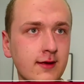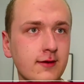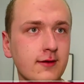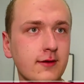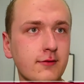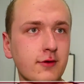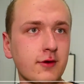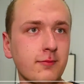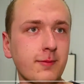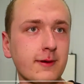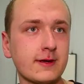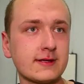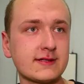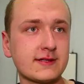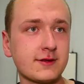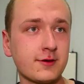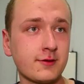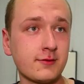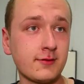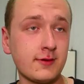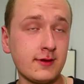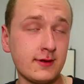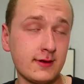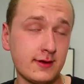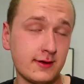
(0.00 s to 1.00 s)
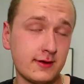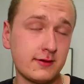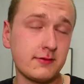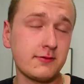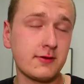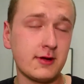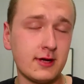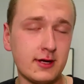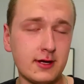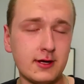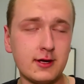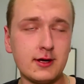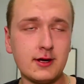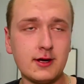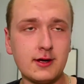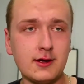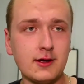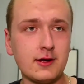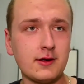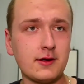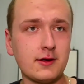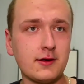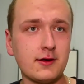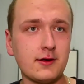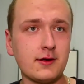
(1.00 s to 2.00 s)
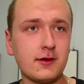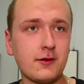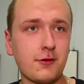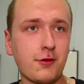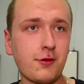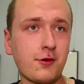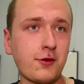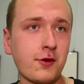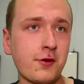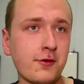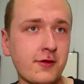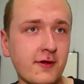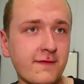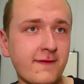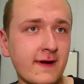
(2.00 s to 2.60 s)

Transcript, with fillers: Europejską i szykują się